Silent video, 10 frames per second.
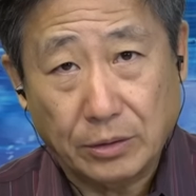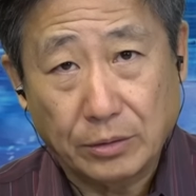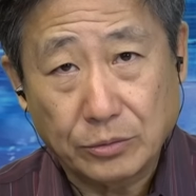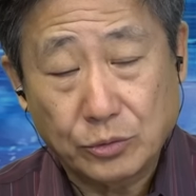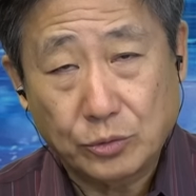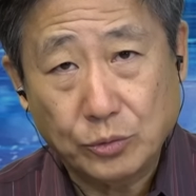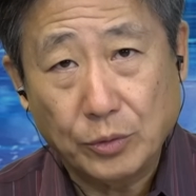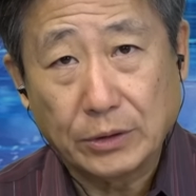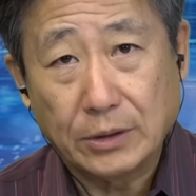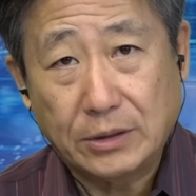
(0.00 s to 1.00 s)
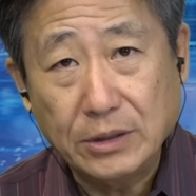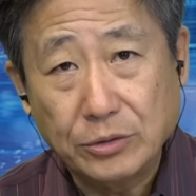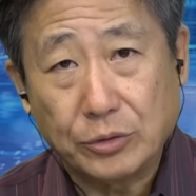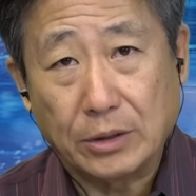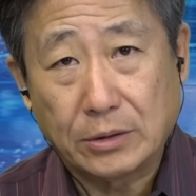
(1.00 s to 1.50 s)
候做的竞
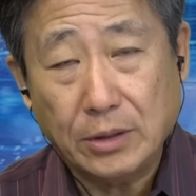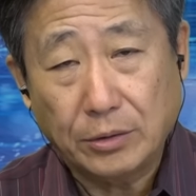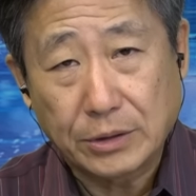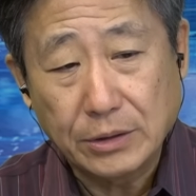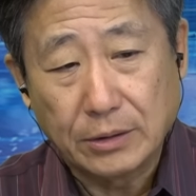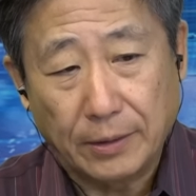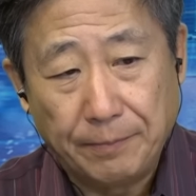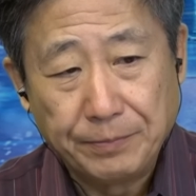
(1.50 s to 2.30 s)
选造势呢，